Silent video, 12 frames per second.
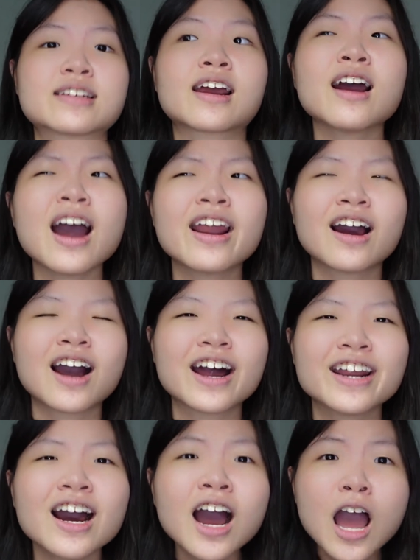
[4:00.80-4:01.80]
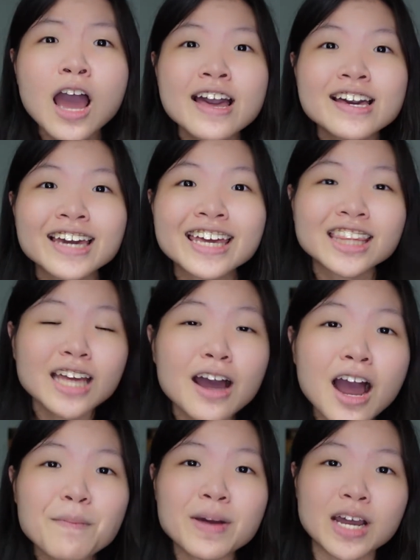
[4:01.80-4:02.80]
karena kadang-kadang kita
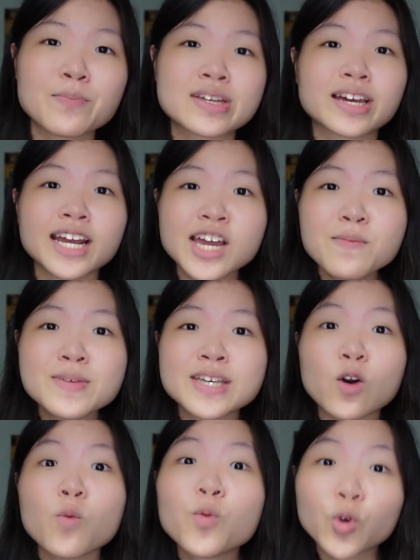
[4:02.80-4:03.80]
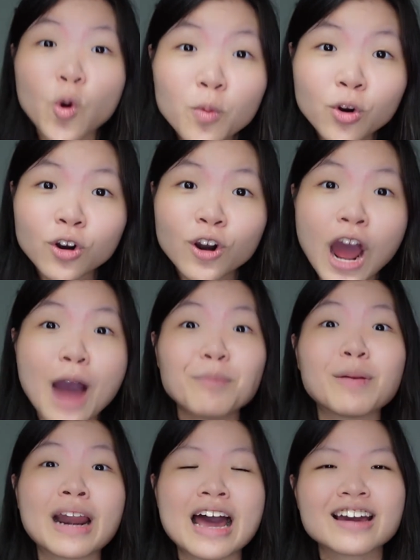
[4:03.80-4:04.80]
nggak pakai masker aja bisa kumur-kumur
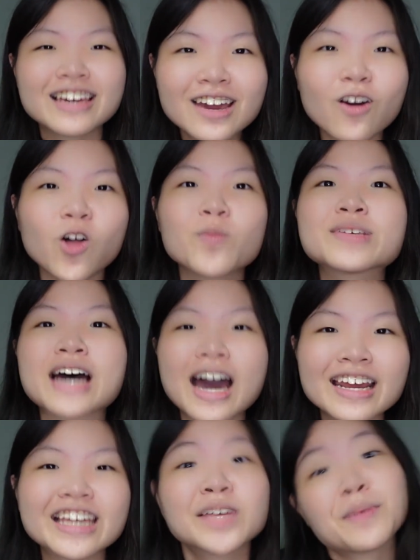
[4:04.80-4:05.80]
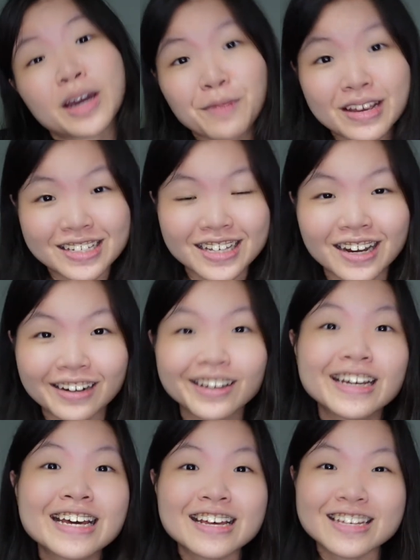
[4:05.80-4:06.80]
apalagi kalau misalkan kita pakai masker
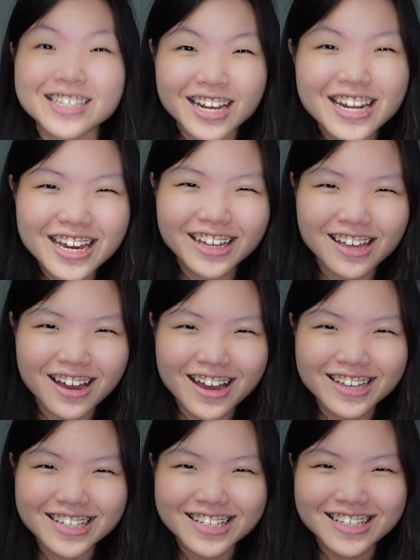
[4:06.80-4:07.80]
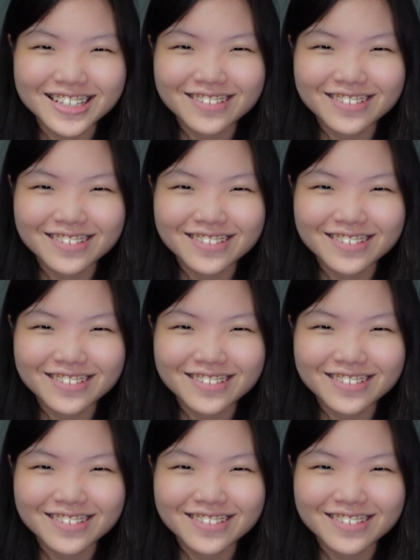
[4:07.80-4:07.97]
jadi diingat ya guys